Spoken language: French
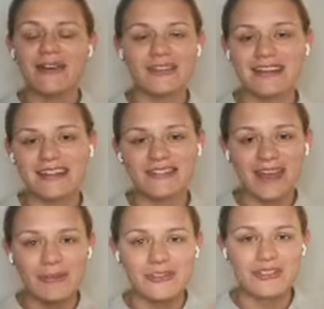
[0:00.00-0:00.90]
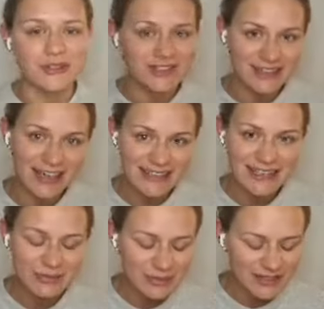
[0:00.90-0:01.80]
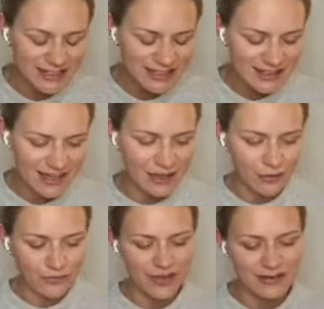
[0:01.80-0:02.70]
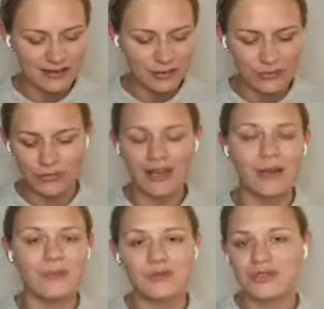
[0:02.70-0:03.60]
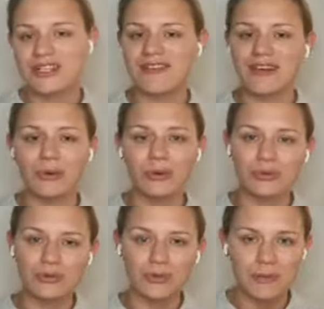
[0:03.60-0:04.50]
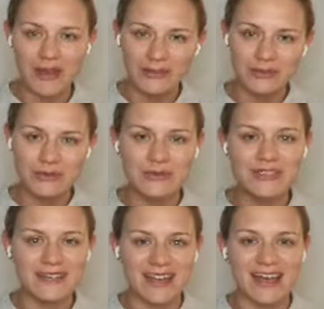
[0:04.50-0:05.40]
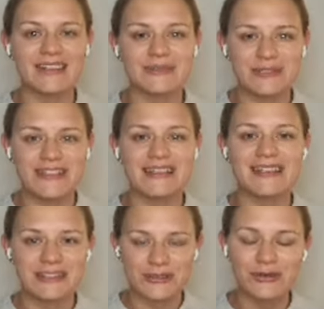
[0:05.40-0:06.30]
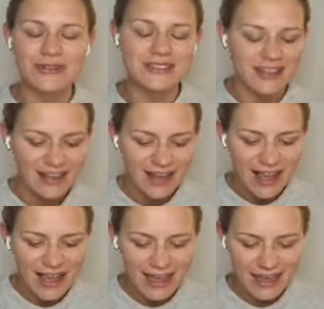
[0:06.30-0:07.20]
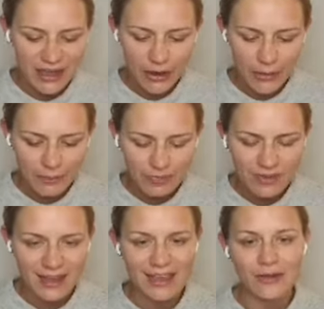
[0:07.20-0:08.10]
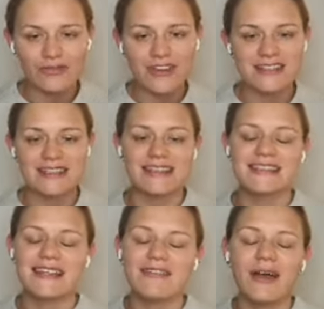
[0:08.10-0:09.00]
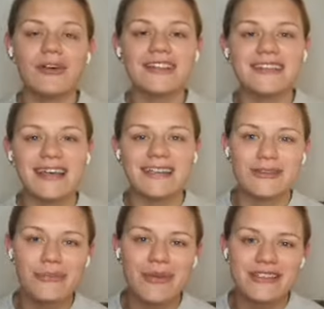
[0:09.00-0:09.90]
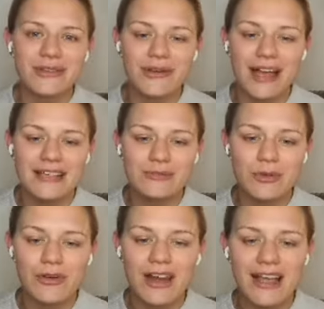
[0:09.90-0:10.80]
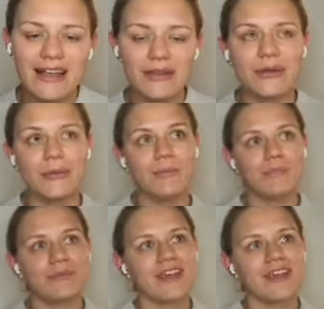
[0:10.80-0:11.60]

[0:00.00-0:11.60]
Et euh, c'était vraiment genre très simpliste. Et en fait, au fur et à mesure, j'avais reconstruit par-dessus, j'avais rajouté des choses. Et, euh, et en fait, c'est vraiment intéressant parce que à ce moment-là, euh,